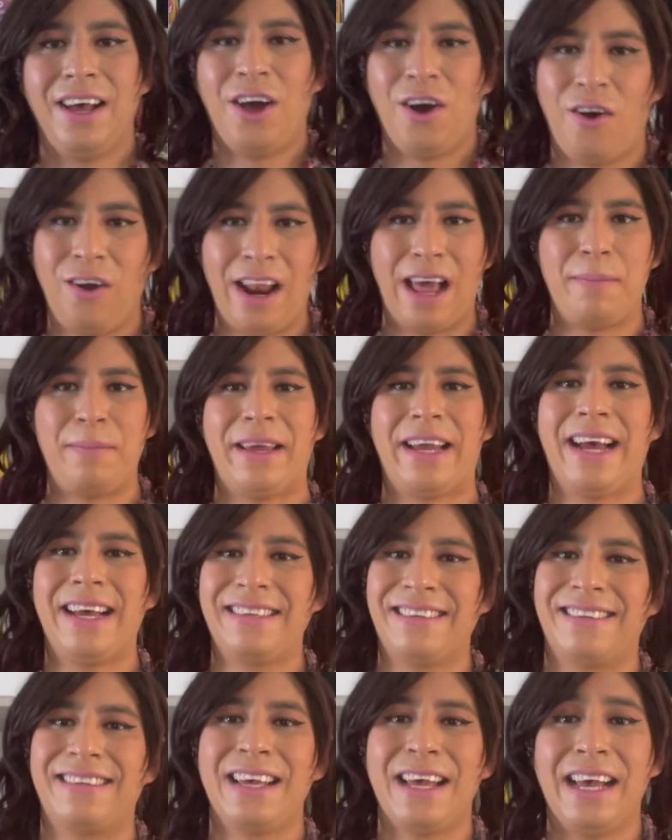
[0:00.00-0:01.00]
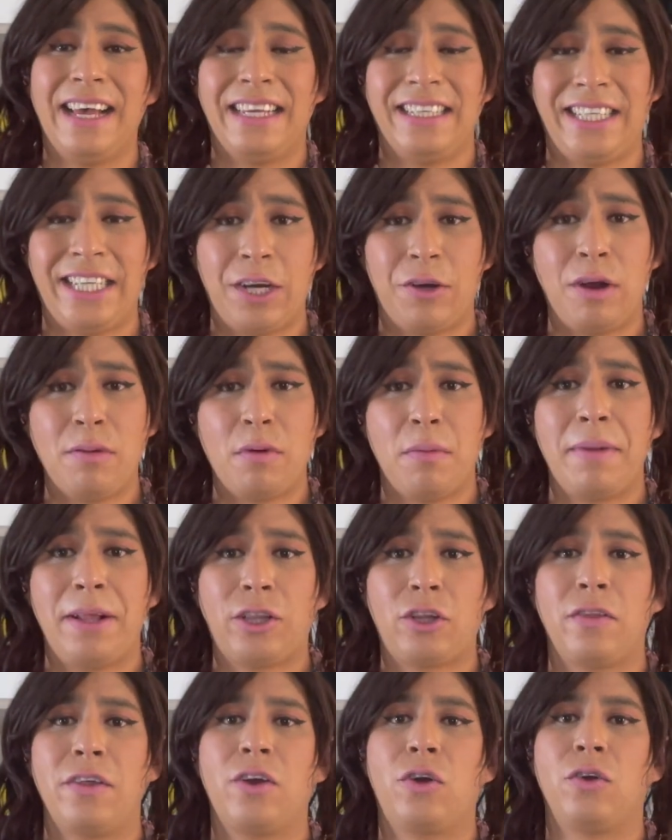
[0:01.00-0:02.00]
Hola amigas, llegó el
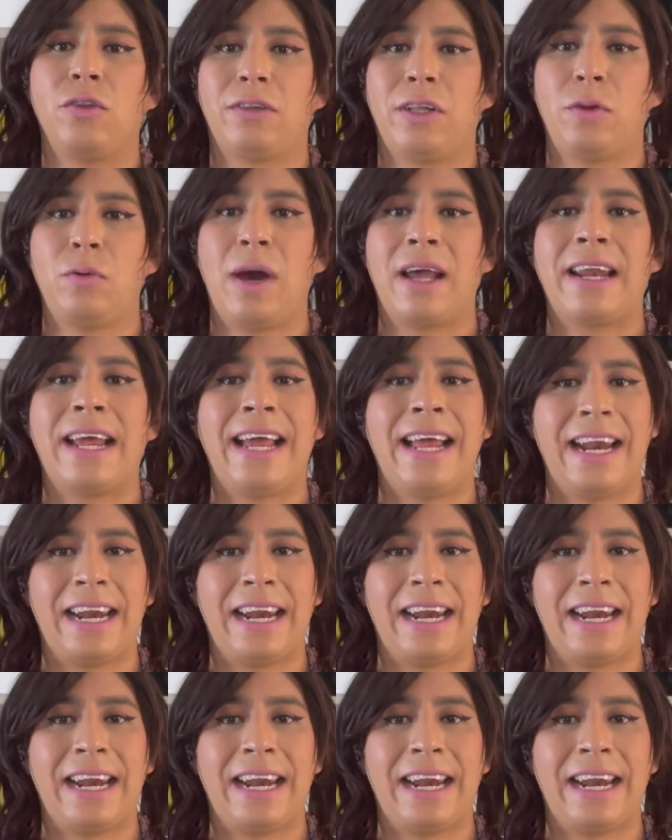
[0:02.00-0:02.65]
momento de continuar